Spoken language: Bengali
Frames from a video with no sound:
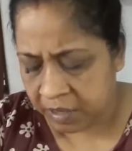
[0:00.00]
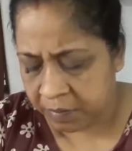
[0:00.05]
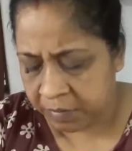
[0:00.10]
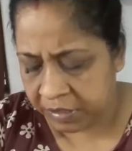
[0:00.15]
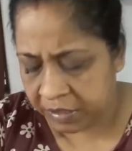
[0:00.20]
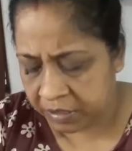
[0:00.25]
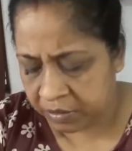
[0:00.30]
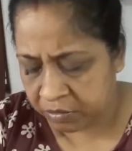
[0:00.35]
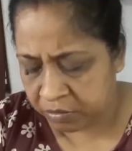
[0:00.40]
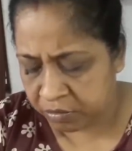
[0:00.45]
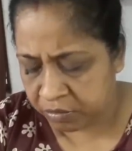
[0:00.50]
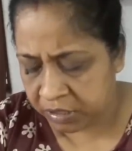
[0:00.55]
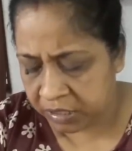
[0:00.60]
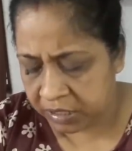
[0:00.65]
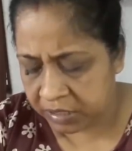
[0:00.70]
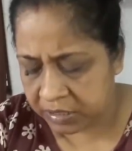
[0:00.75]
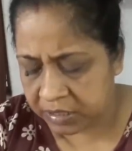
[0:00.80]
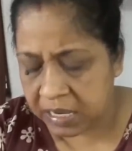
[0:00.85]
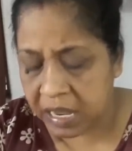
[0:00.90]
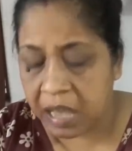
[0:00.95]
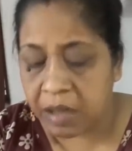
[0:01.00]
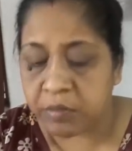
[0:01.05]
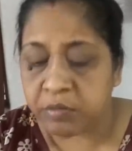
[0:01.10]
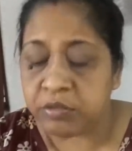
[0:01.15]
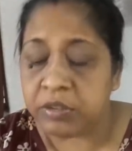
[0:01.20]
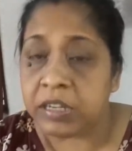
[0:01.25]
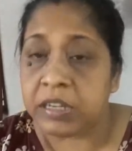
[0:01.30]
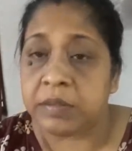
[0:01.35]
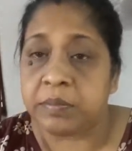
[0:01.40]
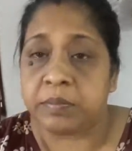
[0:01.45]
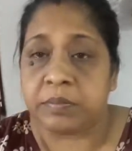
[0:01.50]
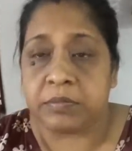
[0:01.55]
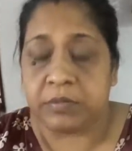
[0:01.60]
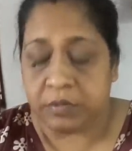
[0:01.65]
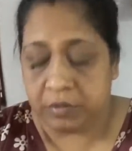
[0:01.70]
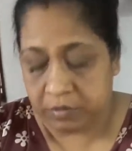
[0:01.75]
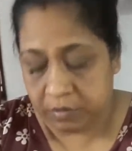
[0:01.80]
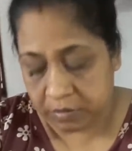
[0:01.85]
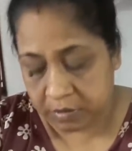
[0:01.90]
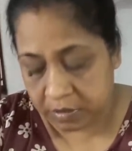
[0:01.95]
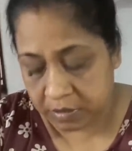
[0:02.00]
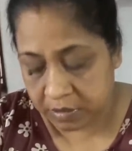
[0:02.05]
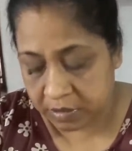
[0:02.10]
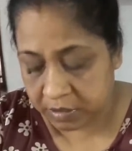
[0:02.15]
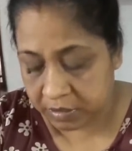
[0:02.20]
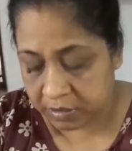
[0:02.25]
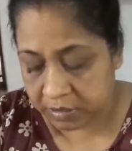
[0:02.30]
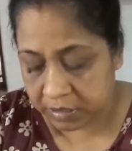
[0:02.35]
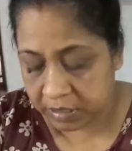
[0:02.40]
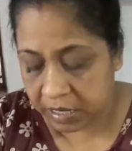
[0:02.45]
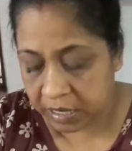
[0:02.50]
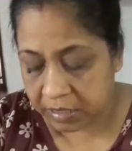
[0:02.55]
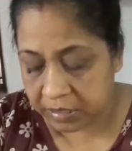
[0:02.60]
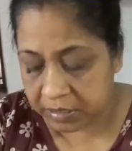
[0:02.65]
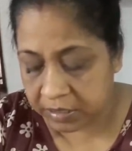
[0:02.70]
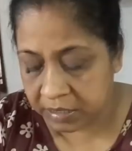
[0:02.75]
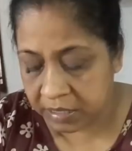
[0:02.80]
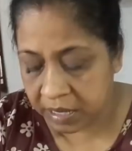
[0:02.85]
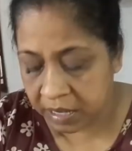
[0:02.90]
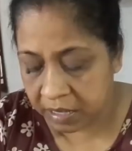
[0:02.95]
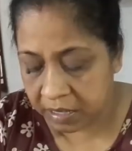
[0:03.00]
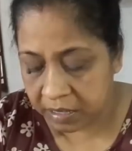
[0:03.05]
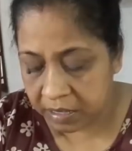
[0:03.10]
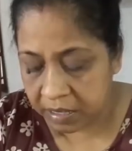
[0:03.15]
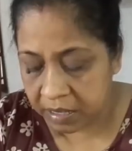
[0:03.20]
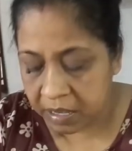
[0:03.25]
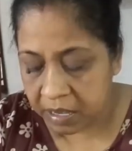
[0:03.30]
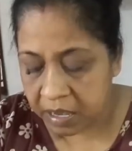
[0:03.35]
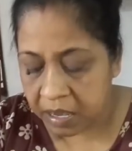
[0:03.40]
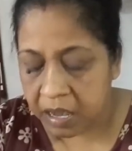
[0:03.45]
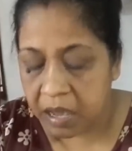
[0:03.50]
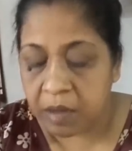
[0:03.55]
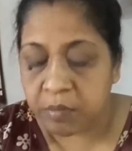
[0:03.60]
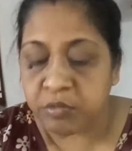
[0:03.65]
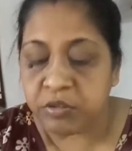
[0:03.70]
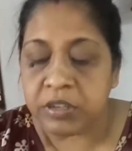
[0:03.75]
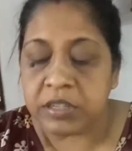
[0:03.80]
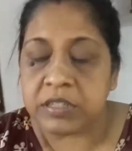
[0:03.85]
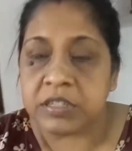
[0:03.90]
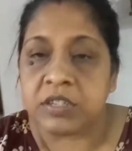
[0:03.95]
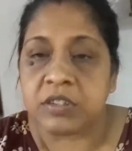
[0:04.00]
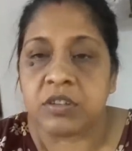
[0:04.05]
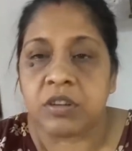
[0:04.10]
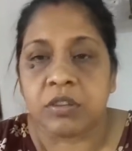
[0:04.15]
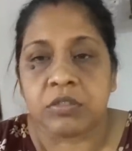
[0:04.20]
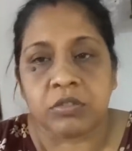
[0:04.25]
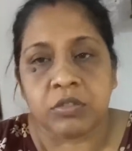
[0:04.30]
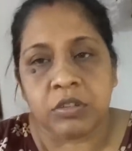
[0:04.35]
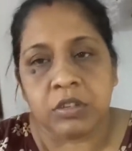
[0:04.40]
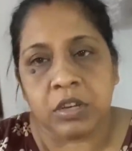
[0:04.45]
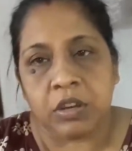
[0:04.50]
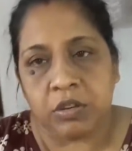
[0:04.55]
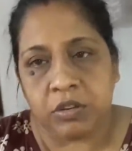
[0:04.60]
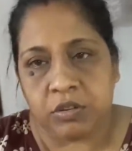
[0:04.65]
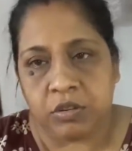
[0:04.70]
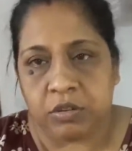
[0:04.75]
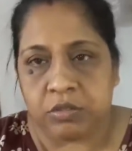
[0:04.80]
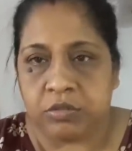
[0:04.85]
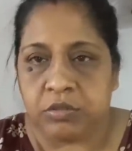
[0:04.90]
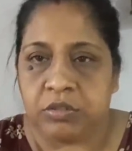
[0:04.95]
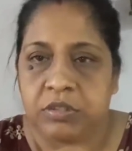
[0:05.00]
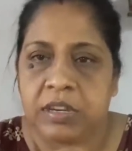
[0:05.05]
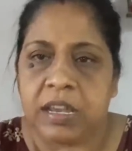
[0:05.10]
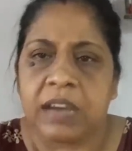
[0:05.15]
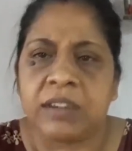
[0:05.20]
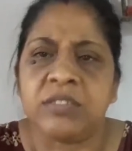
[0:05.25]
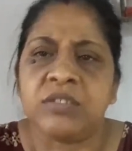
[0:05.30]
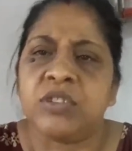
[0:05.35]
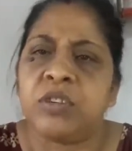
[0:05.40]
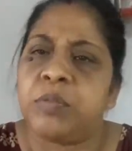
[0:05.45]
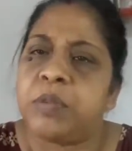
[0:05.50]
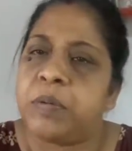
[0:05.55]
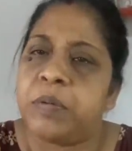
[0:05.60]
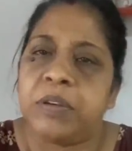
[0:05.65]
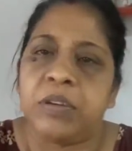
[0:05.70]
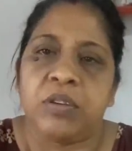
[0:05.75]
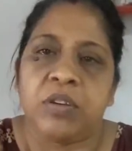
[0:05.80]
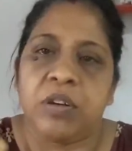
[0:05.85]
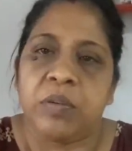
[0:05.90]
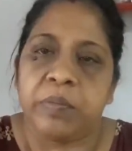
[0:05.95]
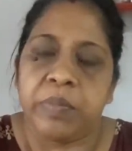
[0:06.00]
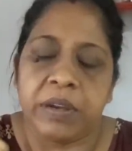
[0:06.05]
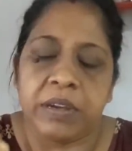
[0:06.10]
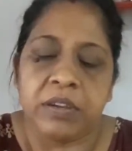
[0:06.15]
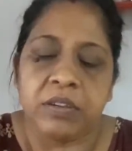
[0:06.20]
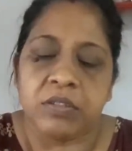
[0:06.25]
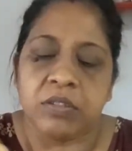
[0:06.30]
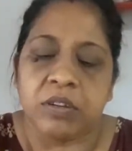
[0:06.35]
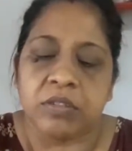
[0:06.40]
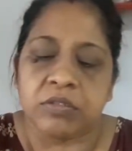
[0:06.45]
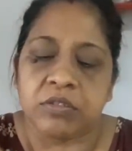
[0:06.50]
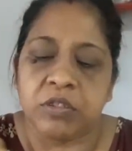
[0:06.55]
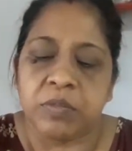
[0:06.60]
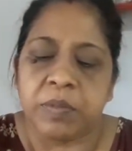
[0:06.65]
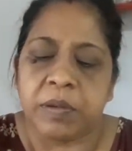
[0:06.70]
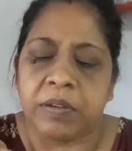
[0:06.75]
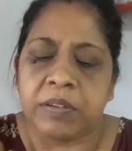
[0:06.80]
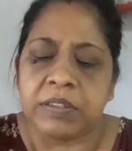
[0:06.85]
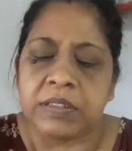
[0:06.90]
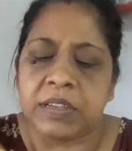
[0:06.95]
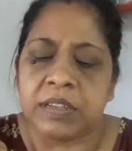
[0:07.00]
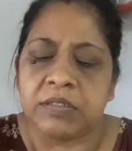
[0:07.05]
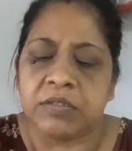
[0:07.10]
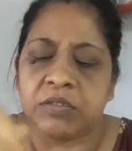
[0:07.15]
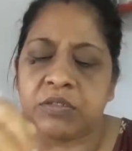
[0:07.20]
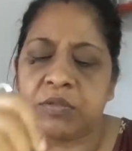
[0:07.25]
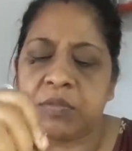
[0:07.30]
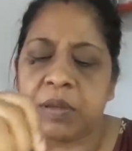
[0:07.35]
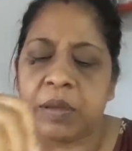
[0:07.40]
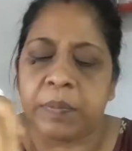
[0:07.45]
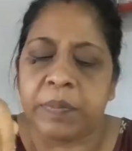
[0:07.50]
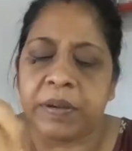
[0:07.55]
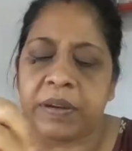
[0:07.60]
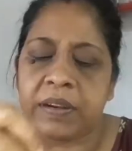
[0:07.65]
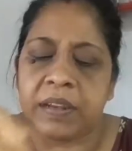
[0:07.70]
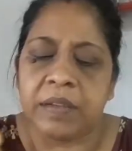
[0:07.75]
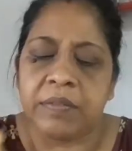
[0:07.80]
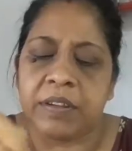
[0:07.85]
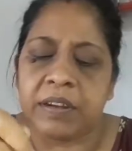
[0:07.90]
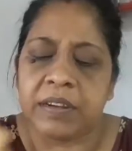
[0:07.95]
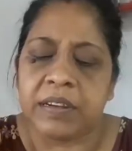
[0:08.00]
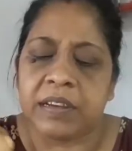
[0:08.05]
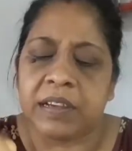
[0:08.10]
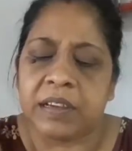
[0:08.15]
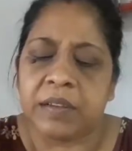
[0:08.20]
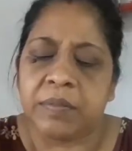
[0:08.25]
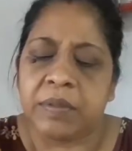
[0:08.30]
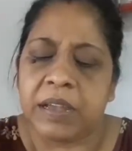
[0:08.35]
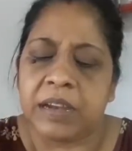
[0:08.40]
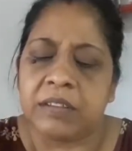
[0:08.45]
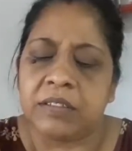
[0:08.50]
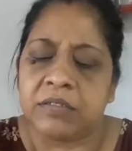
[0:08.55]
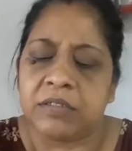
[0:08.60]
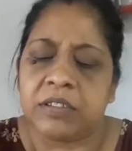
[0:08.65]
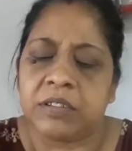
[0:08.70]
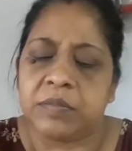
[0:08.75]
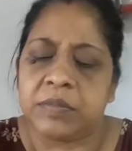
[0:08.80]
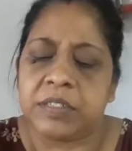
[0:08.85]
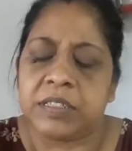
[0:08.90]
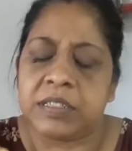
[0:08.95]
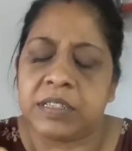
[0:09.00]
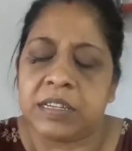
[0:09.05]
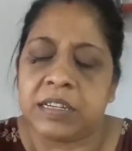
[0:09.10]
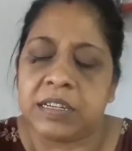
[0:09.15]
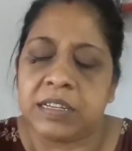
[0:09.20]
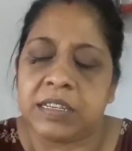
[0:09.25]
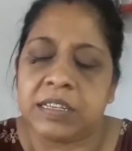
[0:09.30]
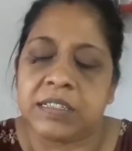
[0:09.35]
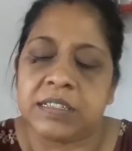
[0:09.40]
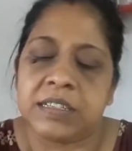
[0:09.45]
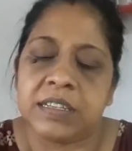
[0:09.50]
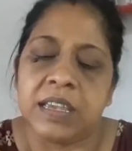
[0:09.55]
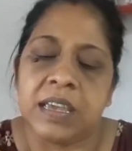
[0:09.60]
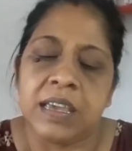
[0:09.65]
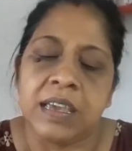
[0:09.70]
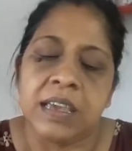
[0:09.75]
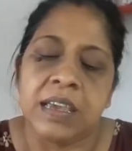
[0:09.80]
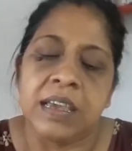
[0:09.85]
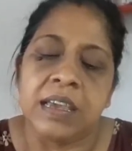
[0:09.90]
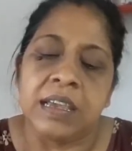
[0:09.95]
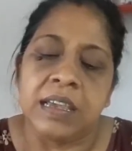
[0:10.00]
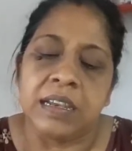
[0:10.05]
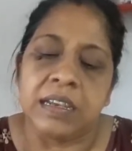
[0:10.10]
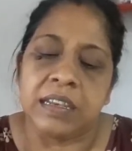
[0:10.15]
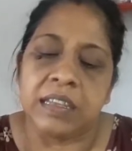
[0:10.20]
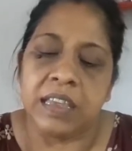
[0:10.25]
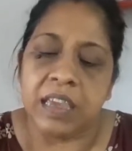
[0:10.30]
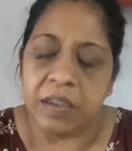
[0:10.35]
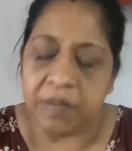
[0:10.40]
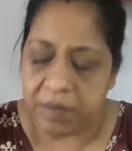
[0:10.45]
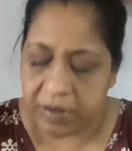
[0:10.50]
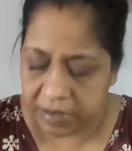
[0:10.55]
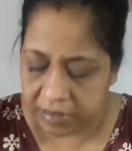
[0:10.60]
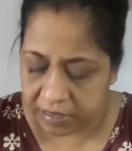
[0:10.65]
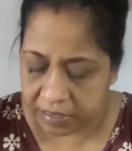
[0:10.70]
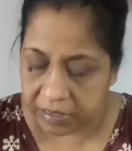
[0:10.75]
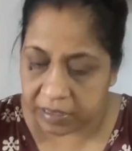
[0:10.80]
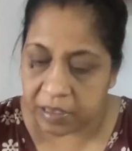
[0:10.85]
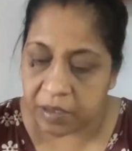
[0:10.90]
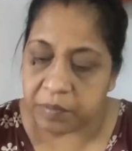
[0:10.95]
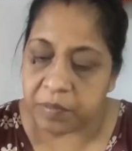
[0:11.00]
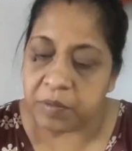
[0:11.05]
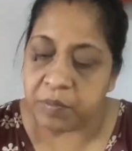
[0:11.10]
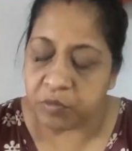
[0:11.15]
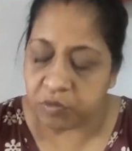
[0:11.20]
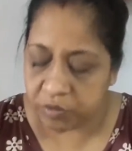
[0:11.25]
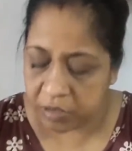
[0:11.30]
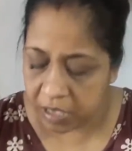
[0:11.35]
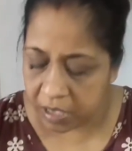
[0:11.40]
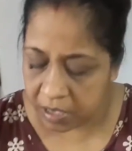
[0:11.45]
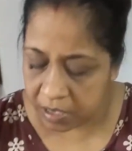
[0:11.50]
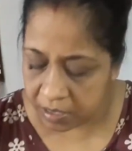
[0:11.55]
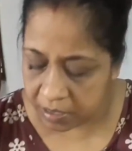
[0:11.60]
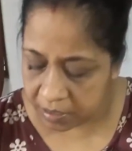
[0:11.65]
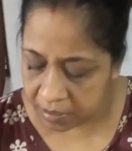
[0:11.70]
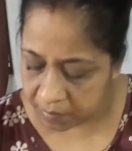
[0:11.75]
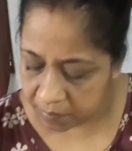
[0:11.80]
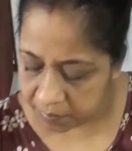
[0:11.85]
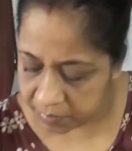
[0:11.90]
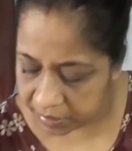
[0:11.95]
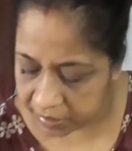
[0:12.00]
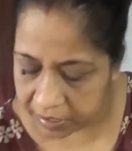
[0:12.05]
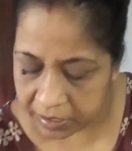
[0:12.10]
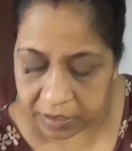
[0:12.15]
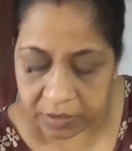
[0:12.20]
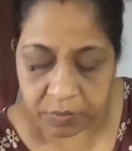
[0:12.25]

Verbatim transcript: আমি কিন্তু নিয়েছি আমুলের যে আছে না আমুলের যে টক দইটা ওই টক দইটা এখন তো বিভিন্ন কোম্পানির টক দই পাওয়া যায় কোনো ব্যাপার না এবার এটাকে ভালো করে মিশিয়ে নিয়েছি নিয়ে এবার এটাকে আমি মুখে মেখে